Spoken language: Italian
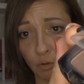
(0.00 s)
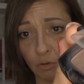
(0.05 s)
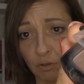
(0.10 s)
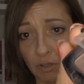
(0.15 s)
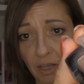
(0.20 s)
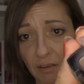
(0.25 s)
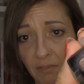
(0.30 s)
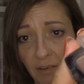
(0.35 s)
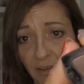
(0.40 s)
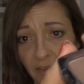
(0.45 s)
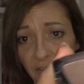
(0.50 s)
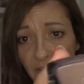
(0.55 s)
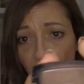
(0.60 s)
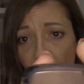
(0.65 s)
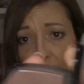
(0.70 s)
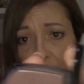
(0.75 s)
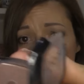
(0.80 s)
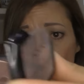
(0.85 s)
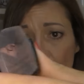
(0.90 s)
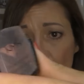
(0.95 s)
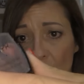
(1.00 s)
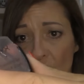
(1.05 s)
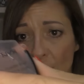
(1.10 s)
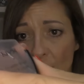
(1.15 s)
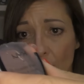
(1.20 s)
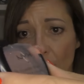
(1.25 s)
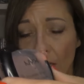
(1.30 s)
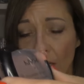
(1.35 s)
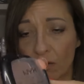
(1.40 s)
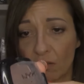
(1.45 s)
devastato
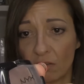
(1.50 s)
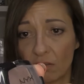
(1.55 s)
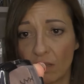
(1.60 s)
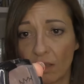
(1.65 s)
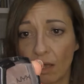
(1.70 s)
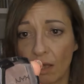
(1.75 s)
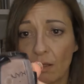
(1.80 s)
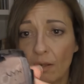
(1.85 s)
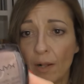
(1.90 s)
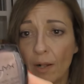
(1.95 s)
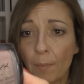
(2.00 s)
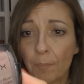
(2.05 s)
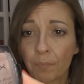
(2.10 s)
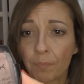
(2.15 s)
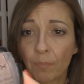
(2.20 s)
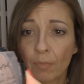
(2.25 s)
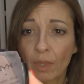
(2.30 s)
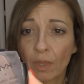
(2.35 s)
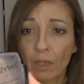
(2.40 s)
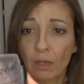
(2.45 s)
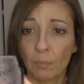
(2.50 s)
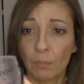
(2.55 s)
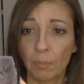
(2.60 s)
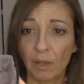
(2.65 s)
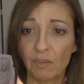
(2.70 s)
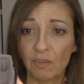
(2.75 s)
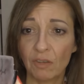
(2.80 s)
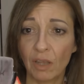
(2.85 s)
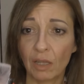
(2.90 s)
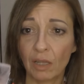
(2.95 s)
sembra che sia
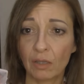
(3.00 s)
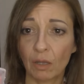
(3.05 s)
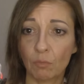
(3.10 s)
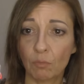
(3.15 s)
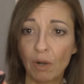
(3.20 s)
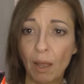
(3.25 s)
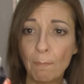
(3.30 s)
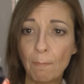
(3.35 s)
passata una